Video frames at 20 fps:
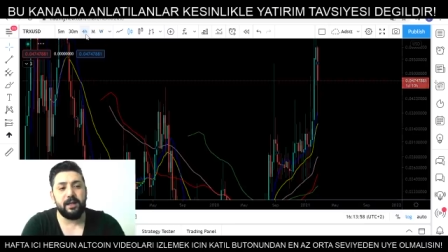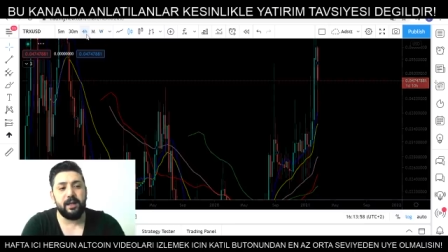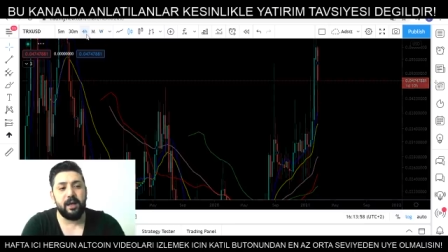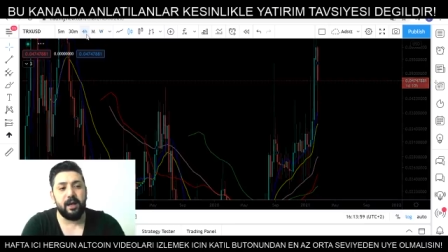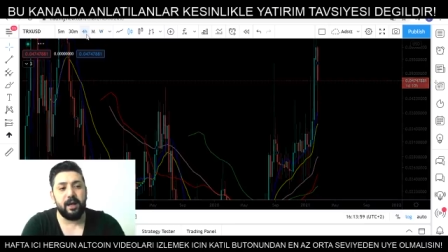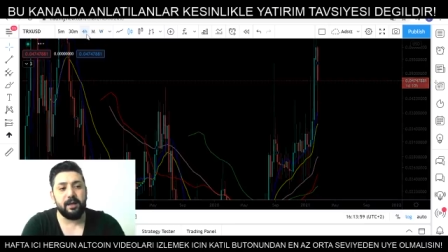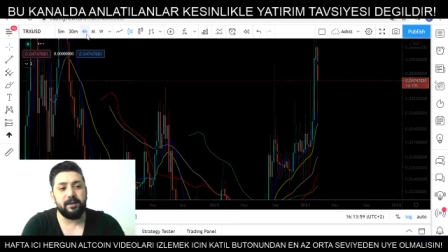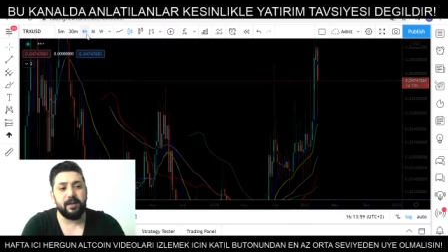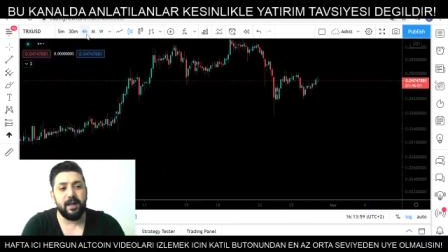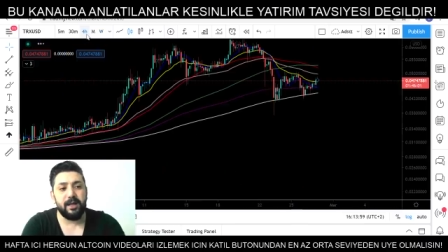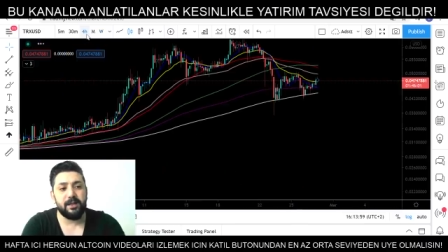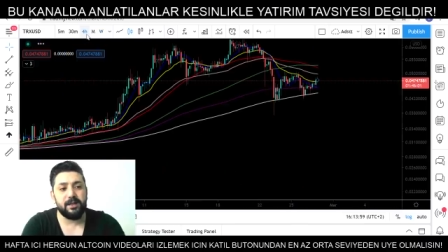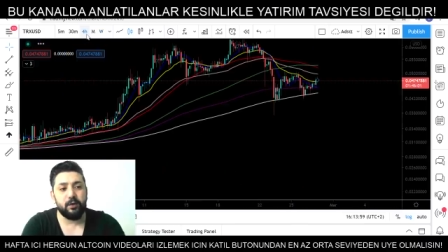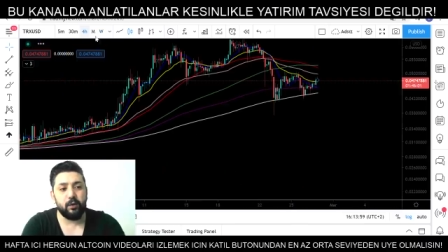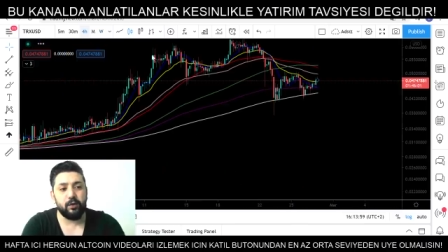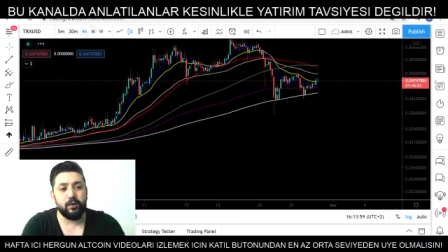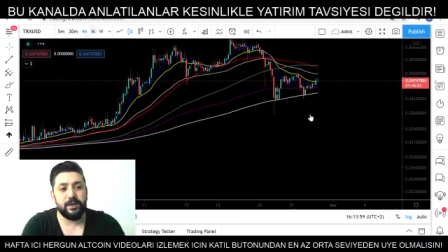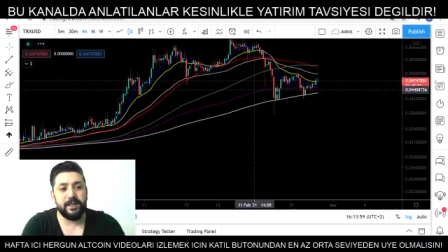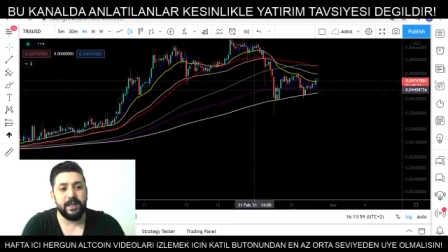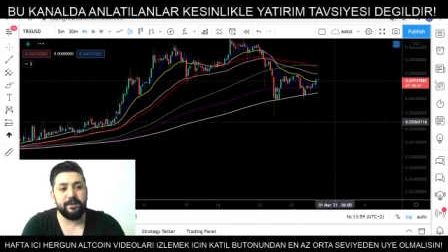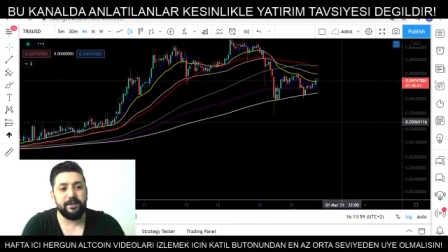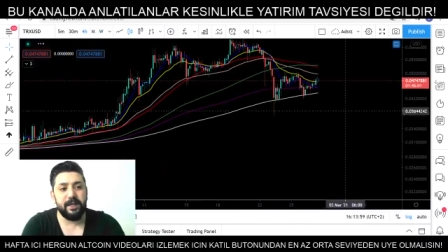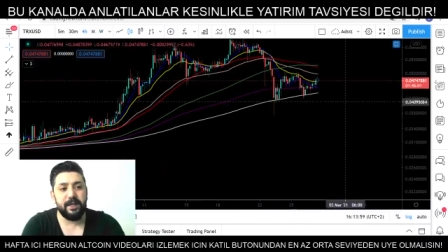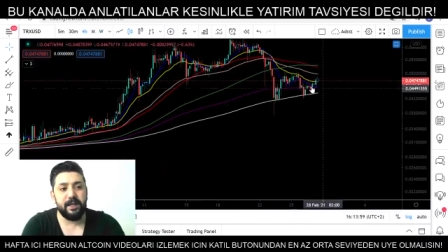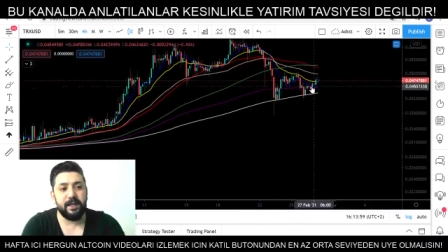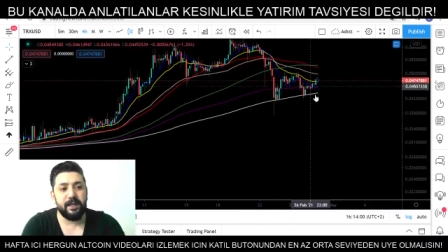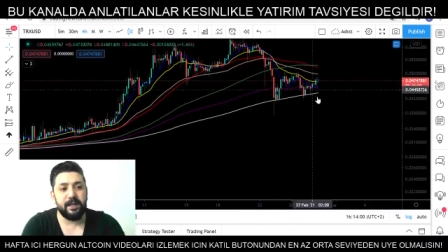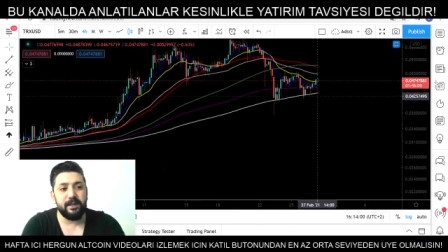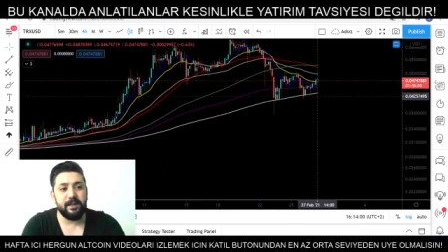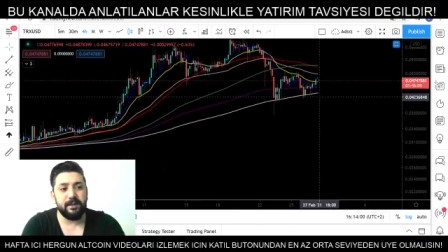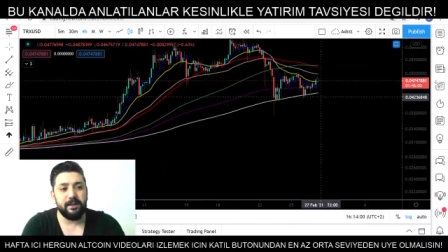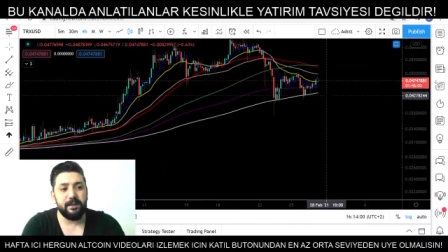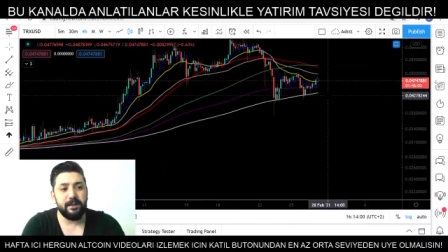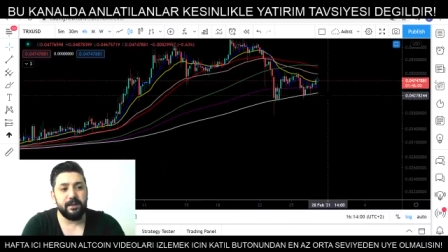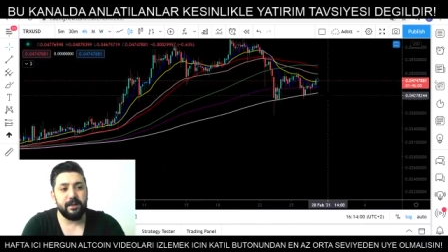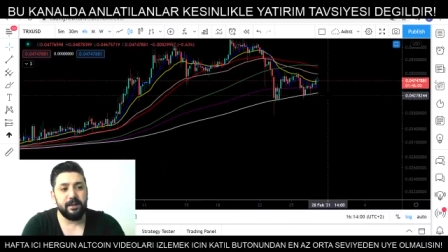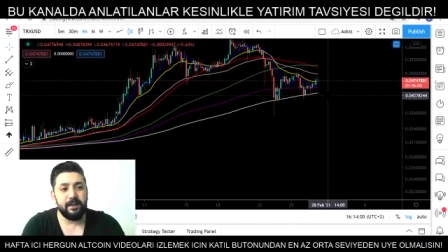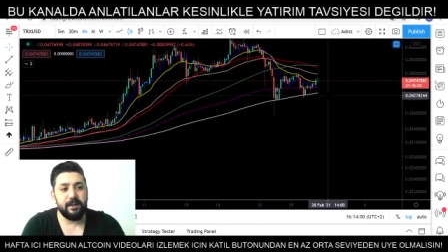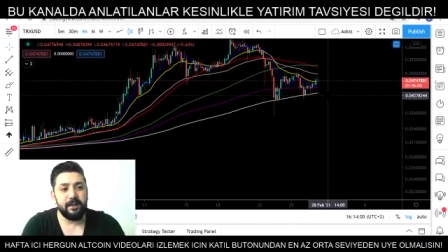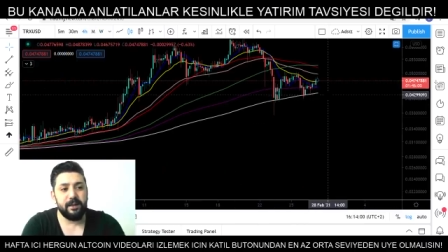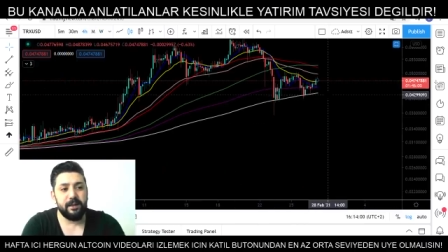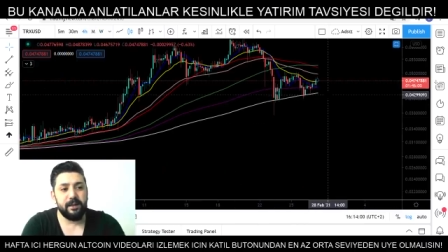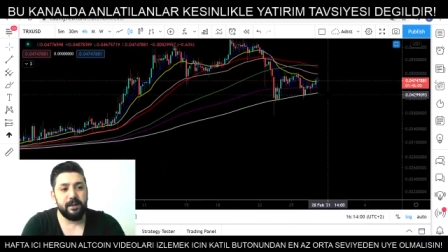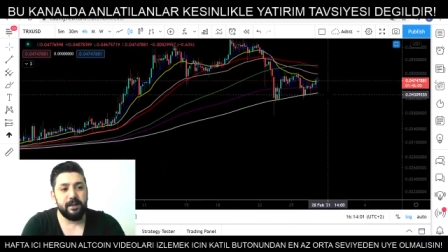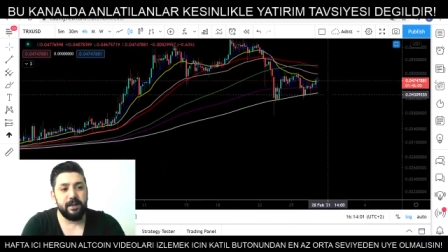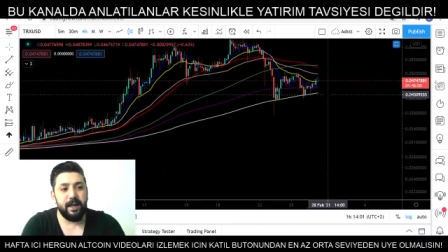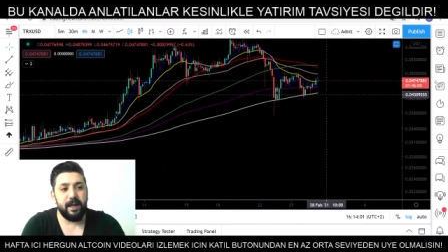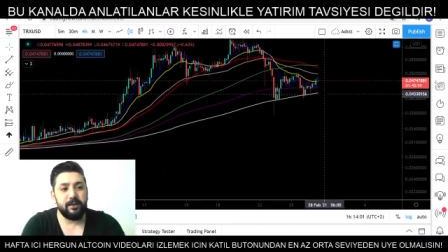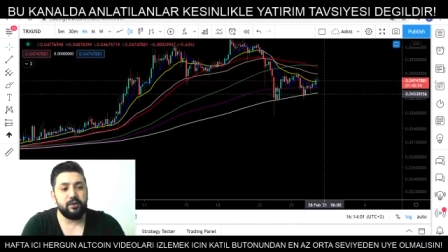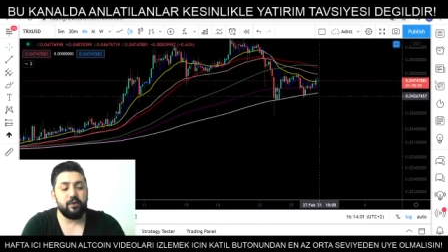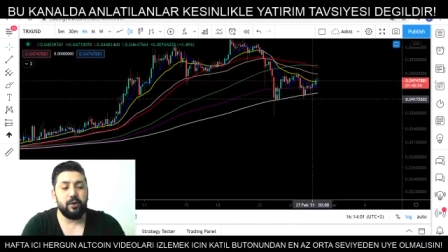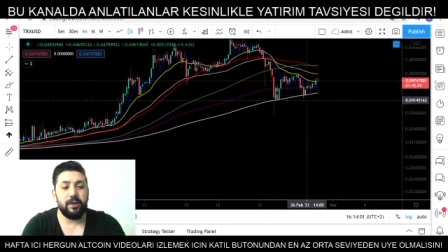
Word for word: atarsa o seviyelerin. Yani